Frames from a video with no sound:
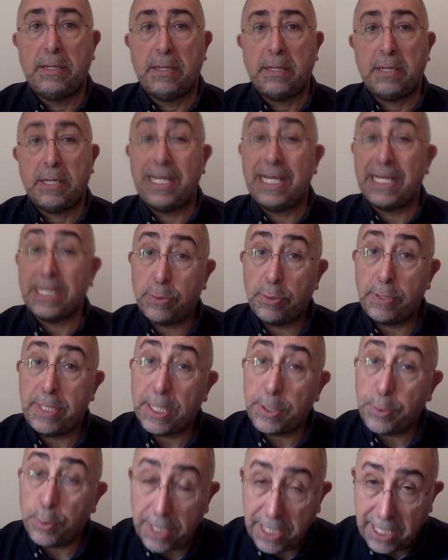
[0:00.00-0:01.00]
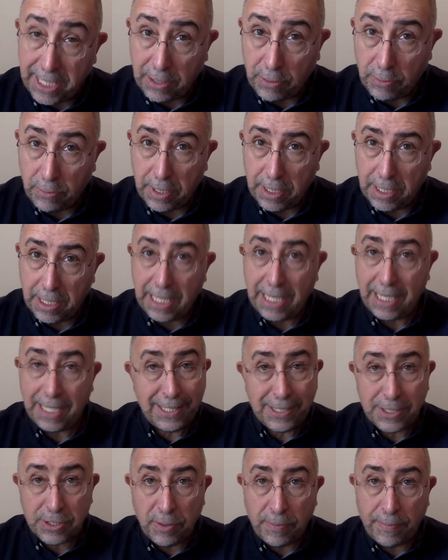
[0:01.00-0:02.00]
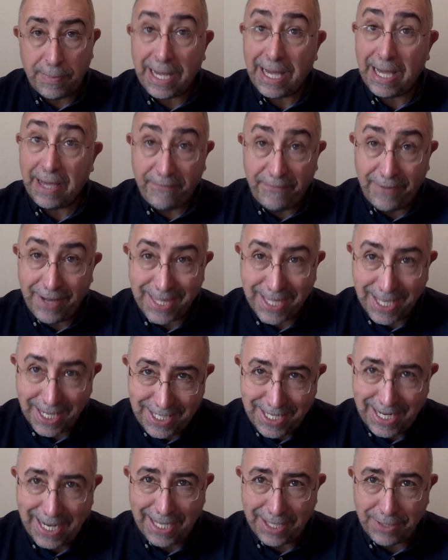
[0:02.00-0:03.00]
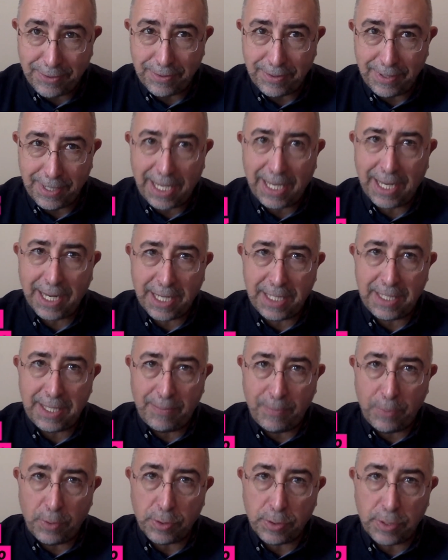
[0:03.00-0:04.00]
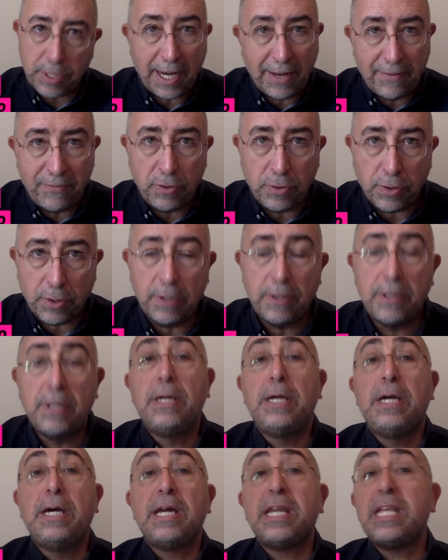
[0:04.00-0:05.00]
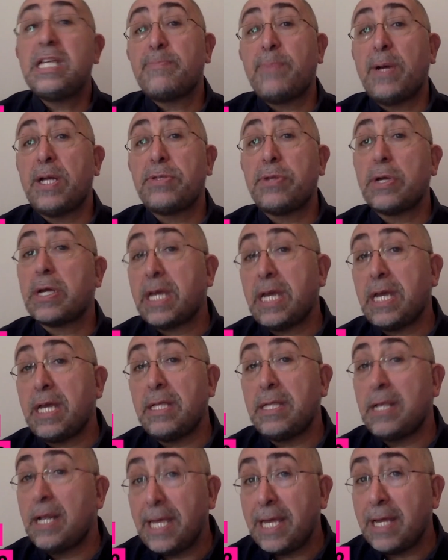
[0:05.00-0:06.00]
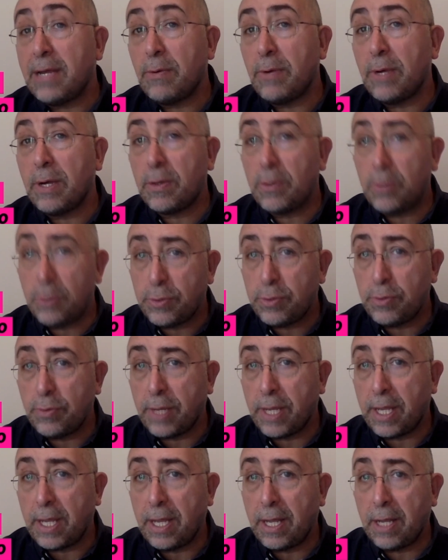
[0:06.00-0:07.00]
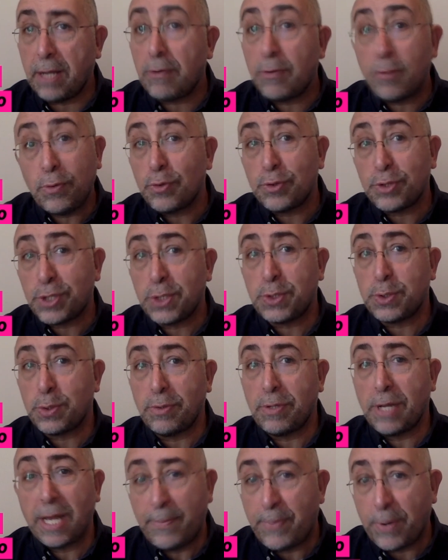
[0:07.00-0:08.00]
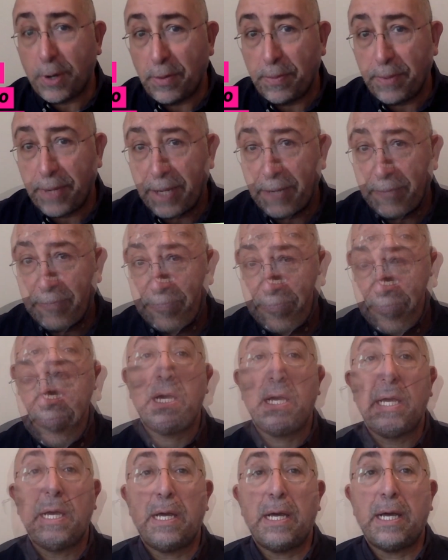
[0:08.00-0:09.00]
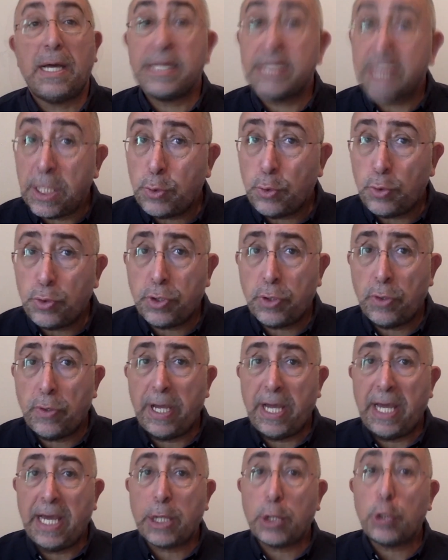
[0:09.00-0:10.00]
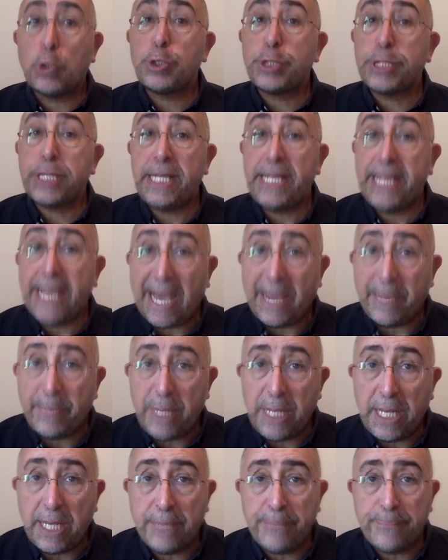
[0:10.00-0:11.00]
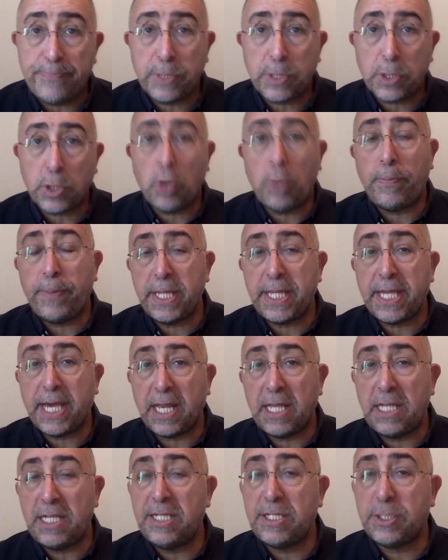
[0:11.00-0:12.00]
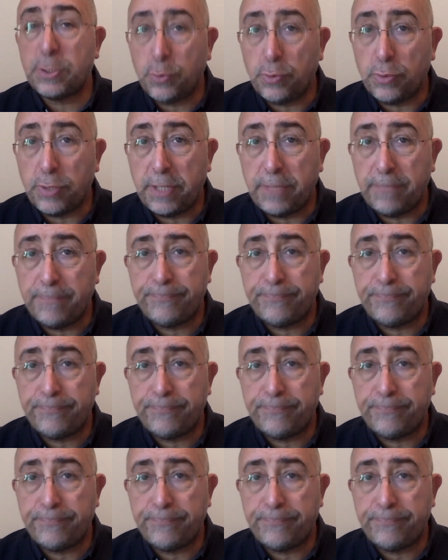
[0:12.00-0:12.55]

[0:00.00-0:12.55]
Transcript: Chi ha studiato lingue è insomma avvantaggiato anche nel mondo del lavoro rispetto a chi di lingue e culture conosce solo la propria. Anzitutto è consigliabile completare gli studi.